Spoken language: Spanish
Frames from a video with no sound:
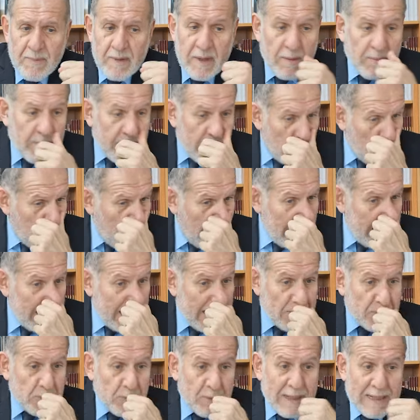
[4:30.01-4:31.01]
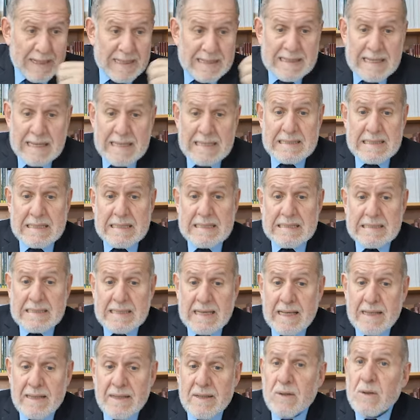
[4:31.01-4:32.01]
y evalúan la naturaleza
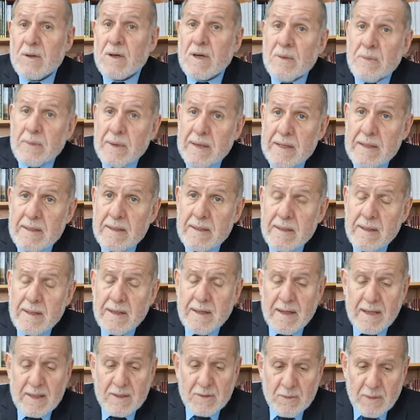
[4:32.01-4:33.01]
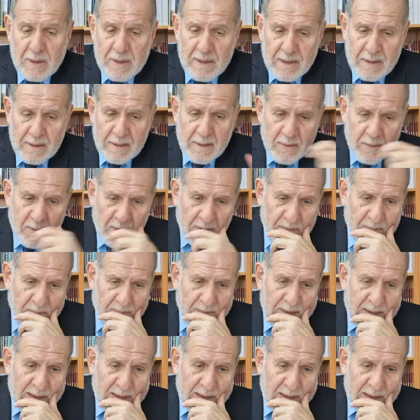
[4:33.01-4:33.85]
esencial de lo que ven a su alrededor.